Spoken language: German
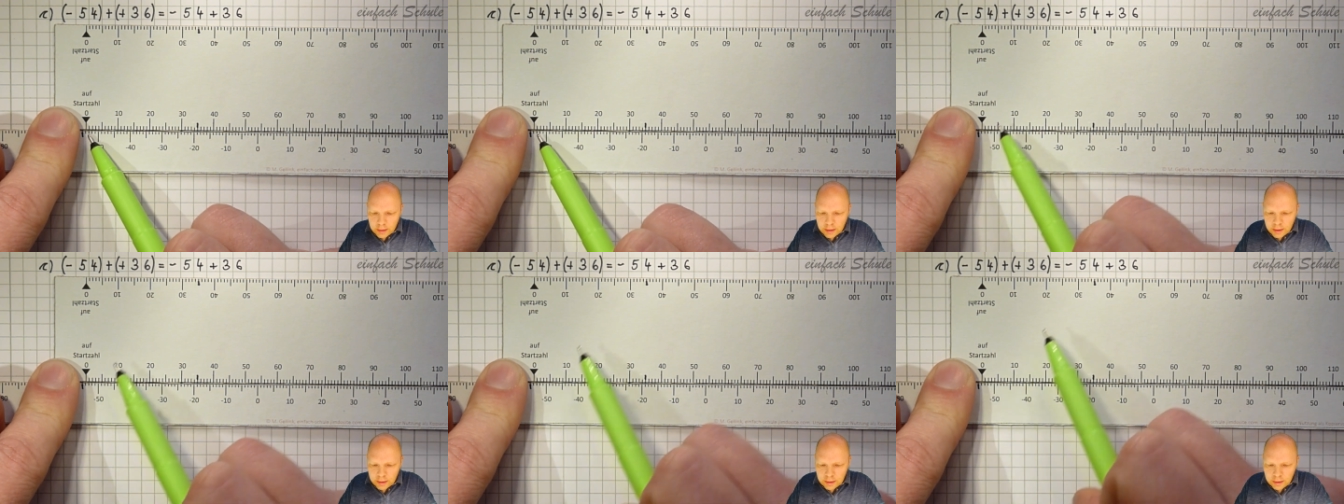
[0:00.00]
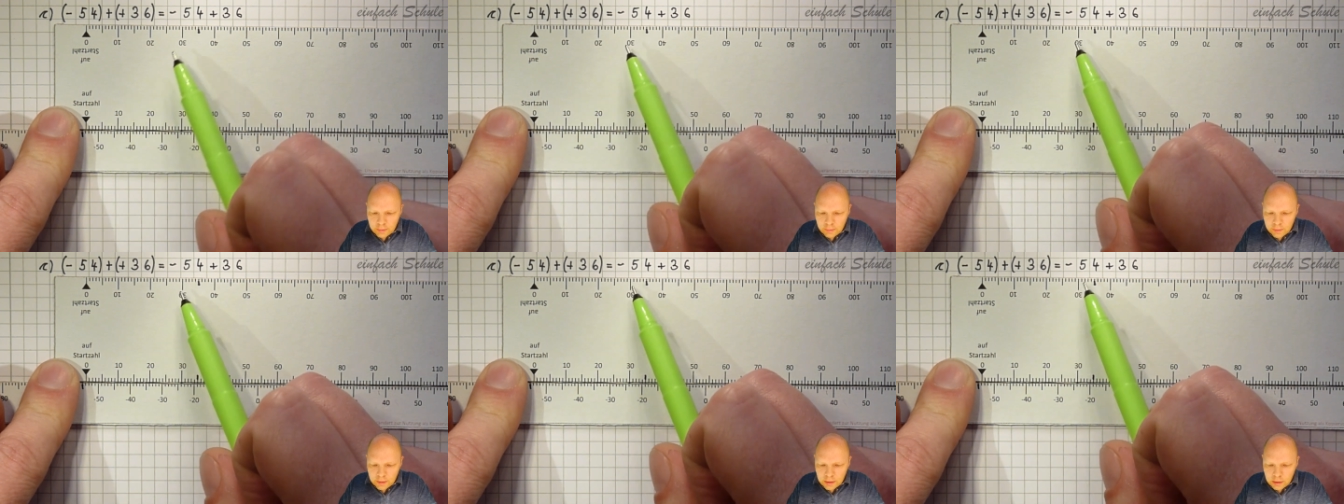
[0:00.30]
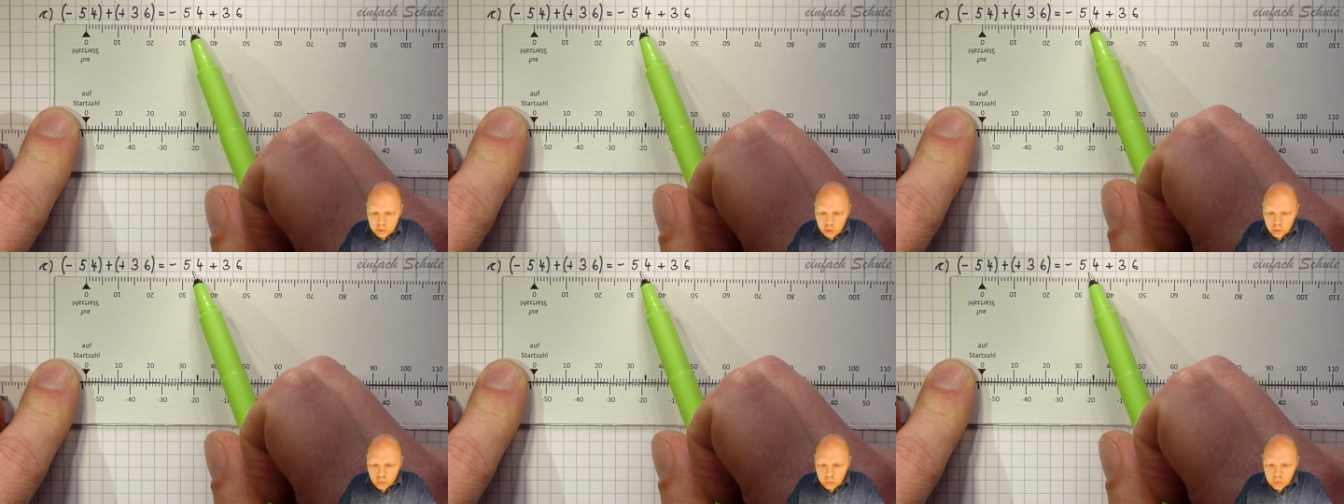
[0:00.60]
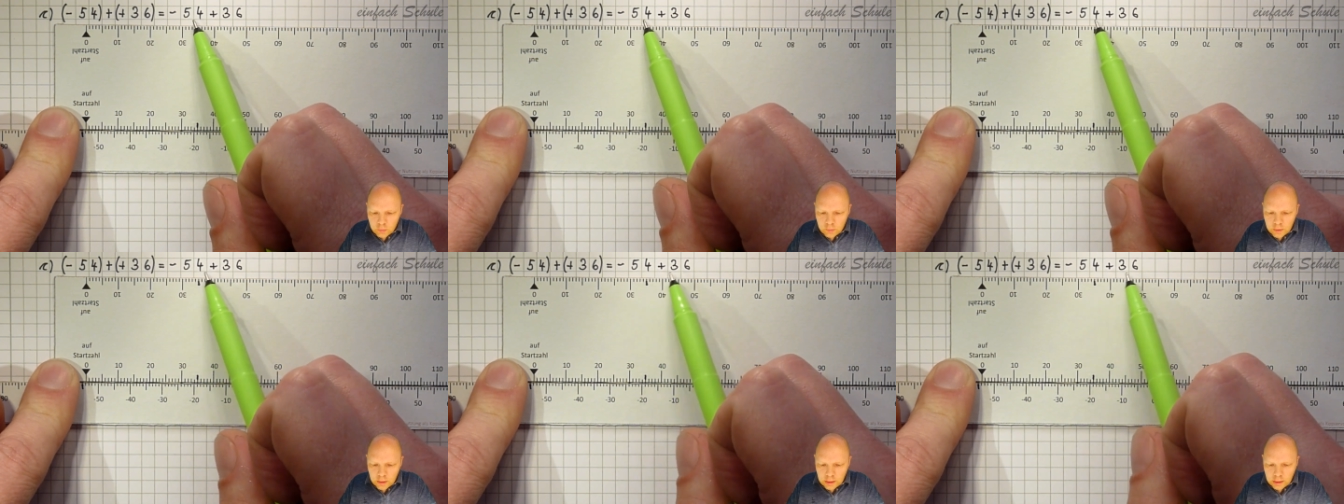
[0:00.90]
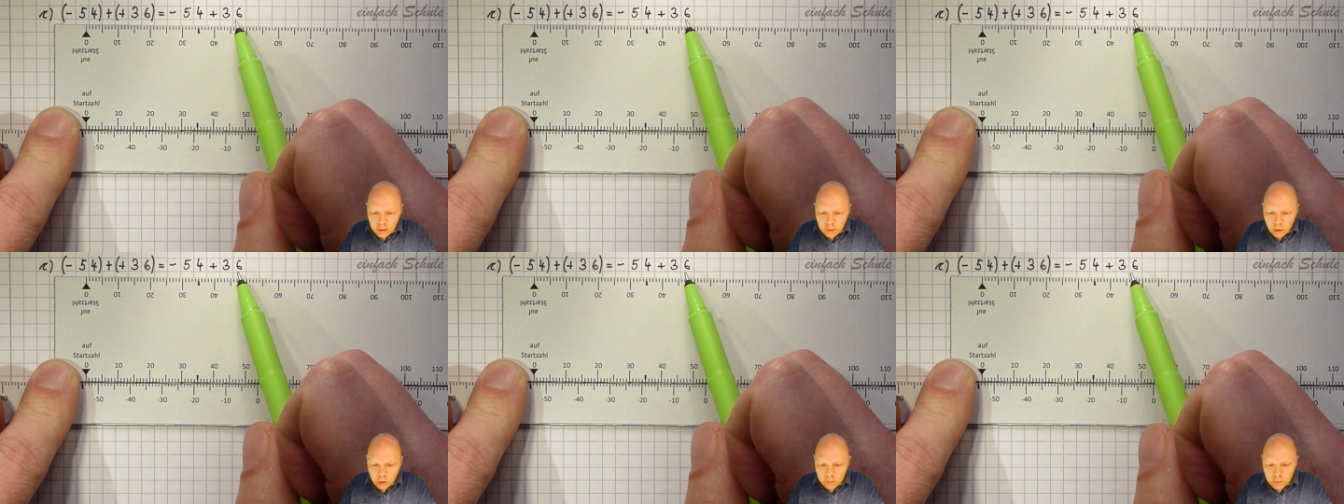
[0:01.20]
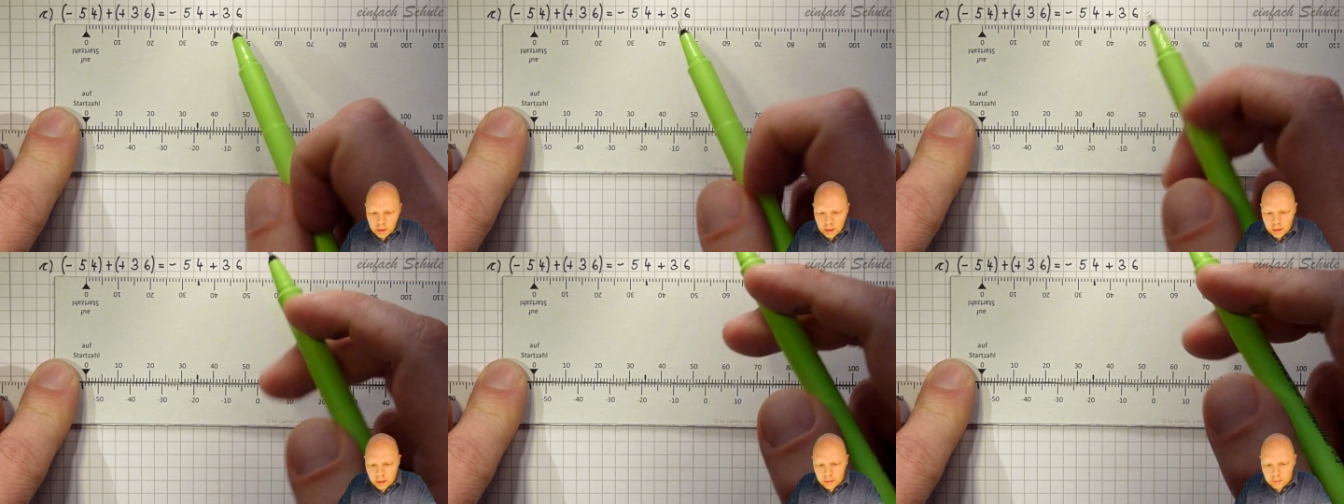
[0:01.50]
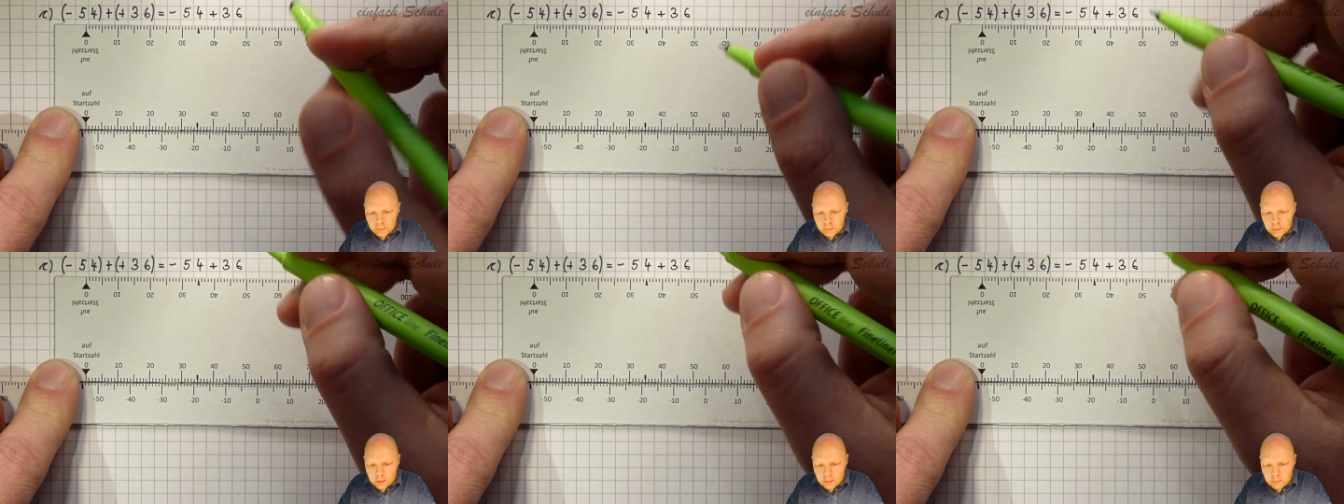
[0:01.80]
Ich kann jetzt hier schon sehen, da kommt
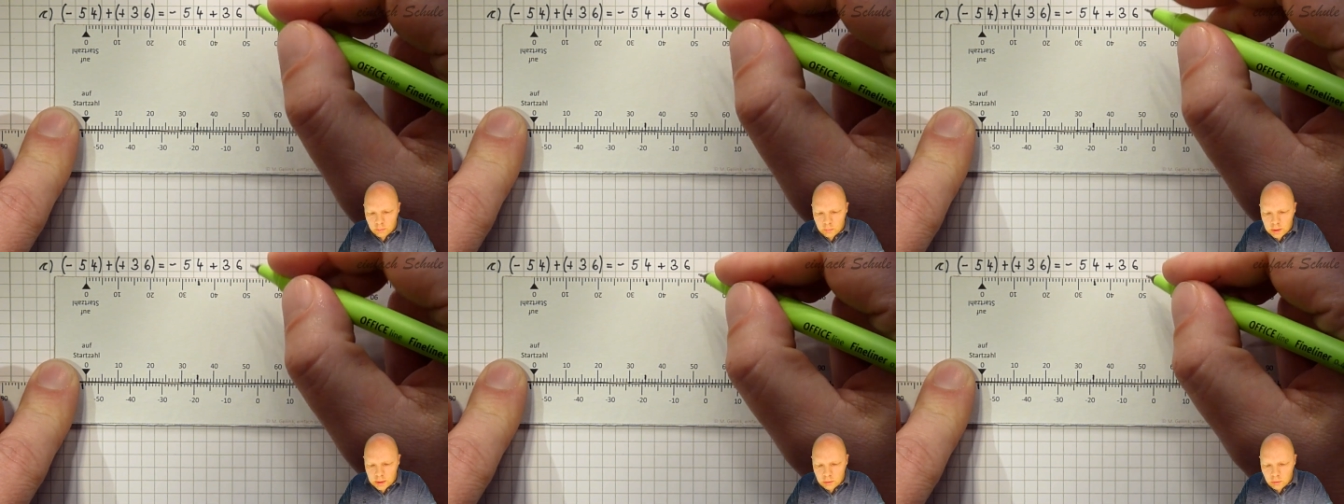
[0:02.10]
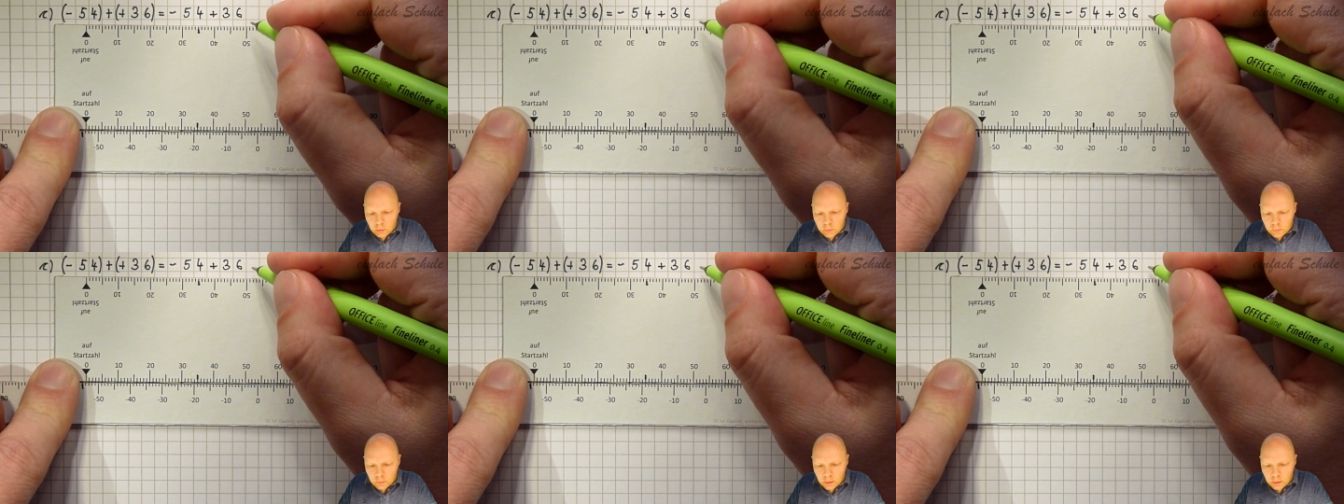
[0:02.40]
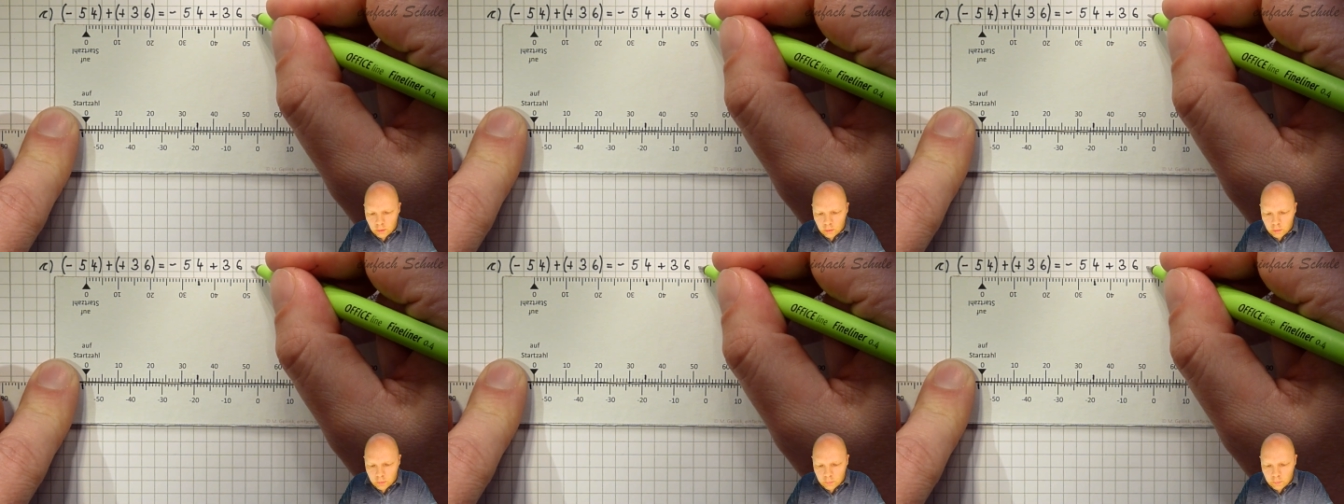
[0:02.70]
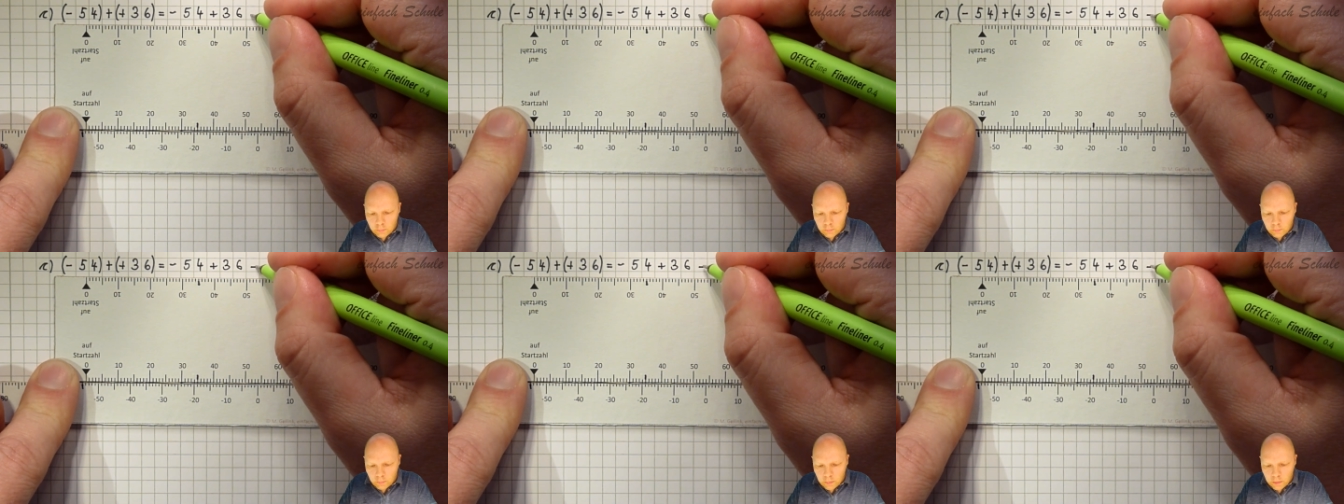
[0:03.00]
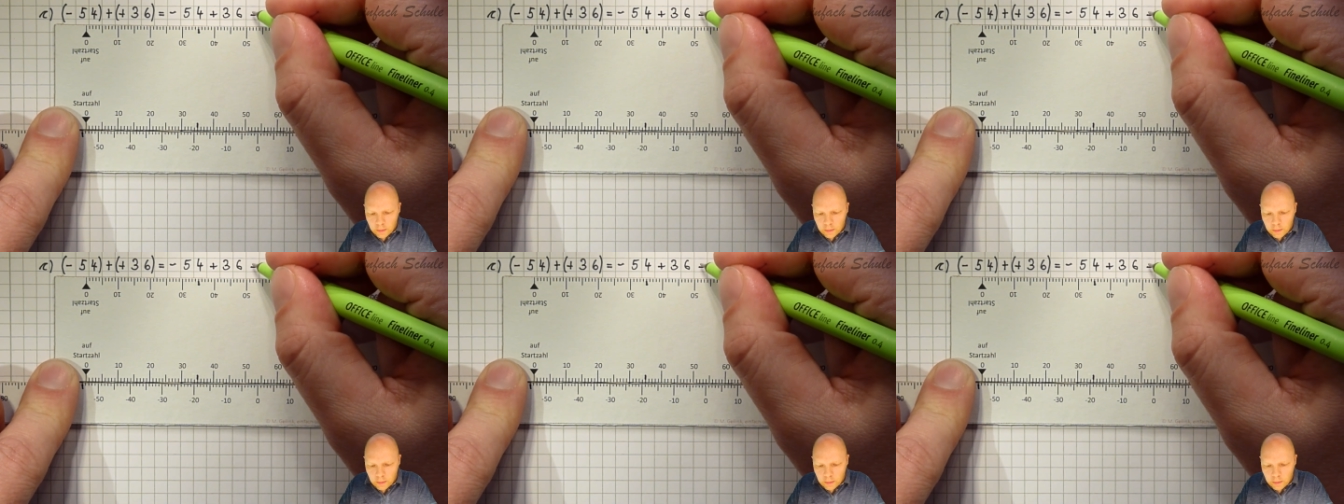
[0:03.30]
garantiert Minus raus.